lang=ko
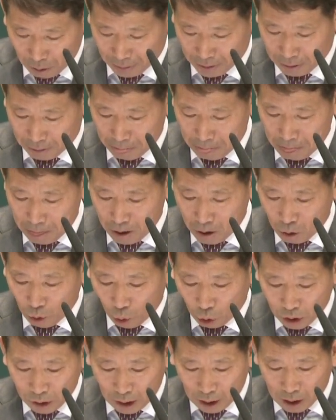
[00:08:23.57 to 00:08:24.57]
봐요.
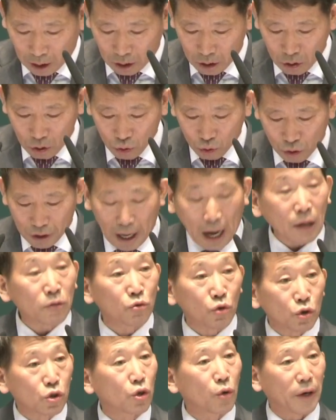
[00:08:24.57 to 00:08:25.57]
오늘날 우리
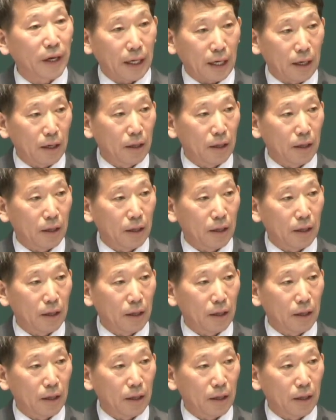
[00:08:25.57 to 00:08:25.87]
한국 교회가